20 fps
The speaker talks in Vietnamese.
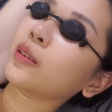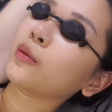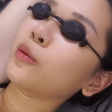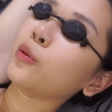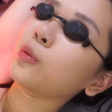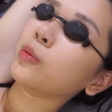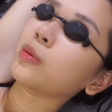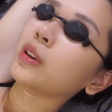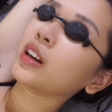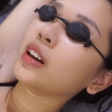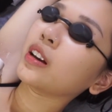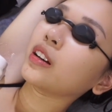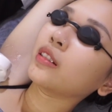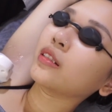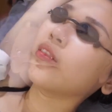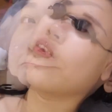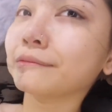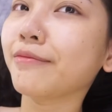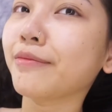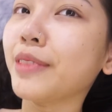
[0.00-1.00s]
cái vùng kia.
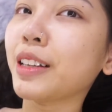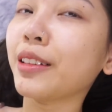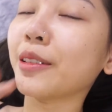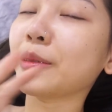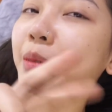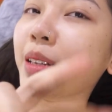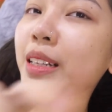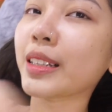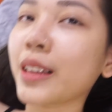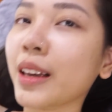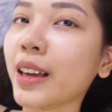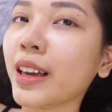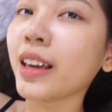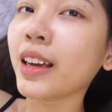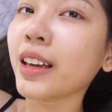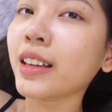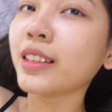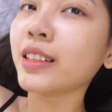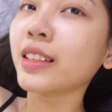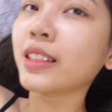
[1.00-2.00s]
Bây giờ mình
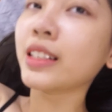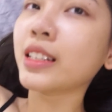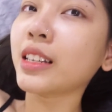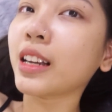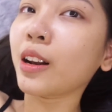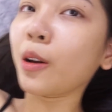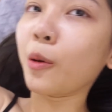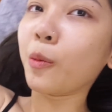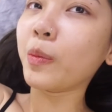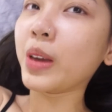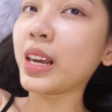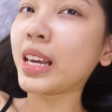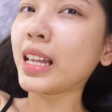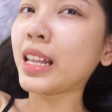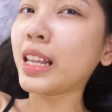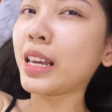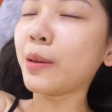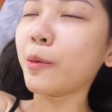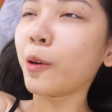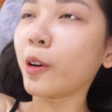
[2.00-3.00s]
sẽ triệt lông
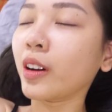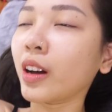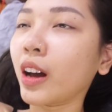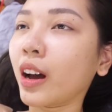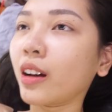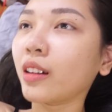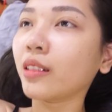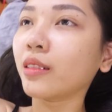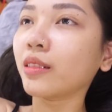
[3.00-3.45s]
bikini mọi người ạ.